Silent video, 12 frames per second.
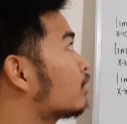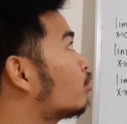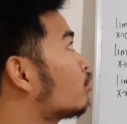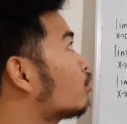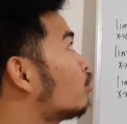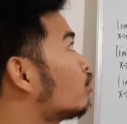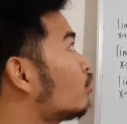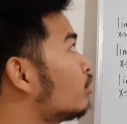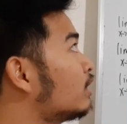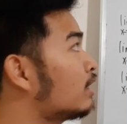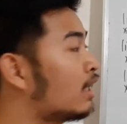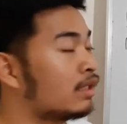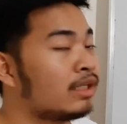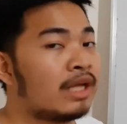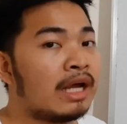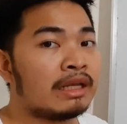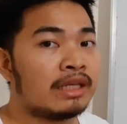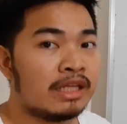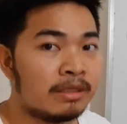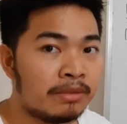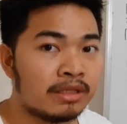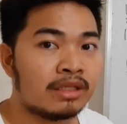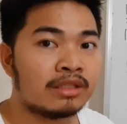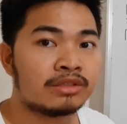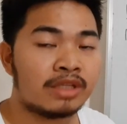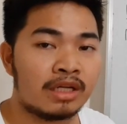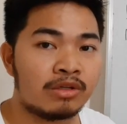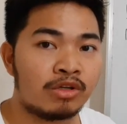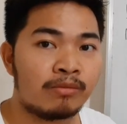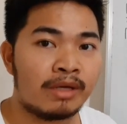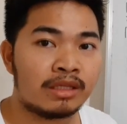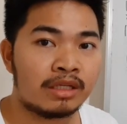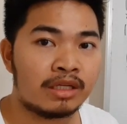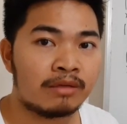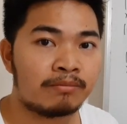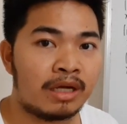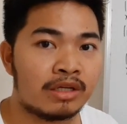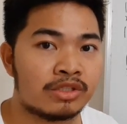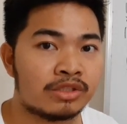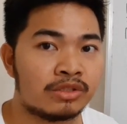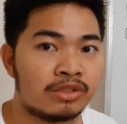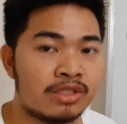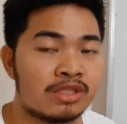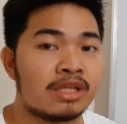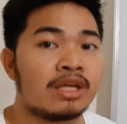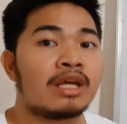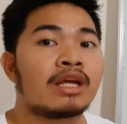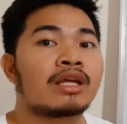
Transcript: kung kukunin natin ang limit ng trigonometric functions,